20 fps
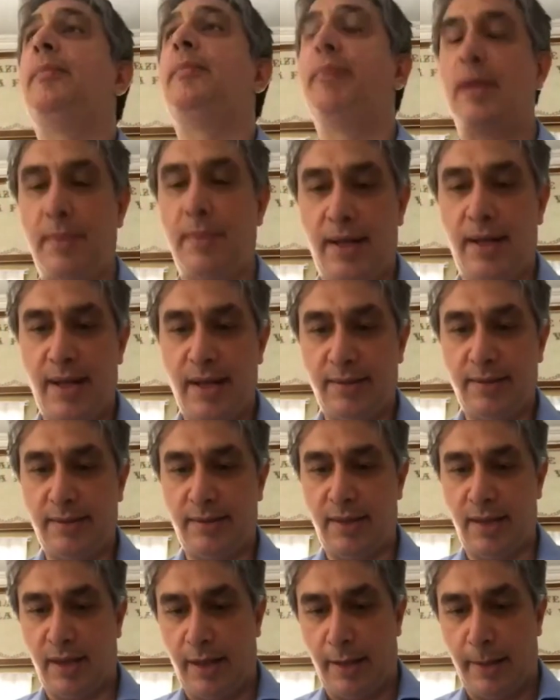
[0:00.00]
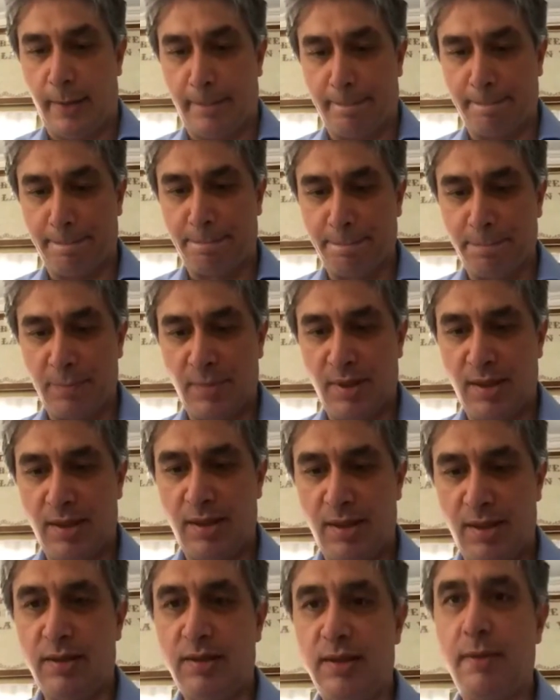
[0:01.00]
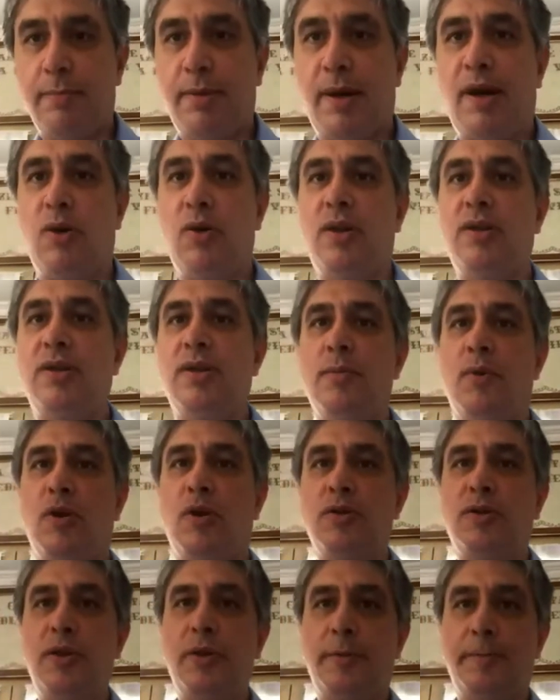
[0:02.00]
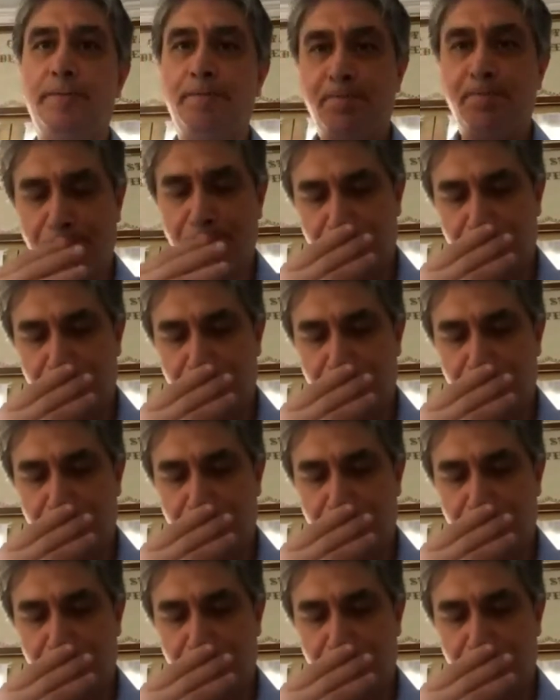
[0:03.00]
prima lettera di Paolo a Timoteo.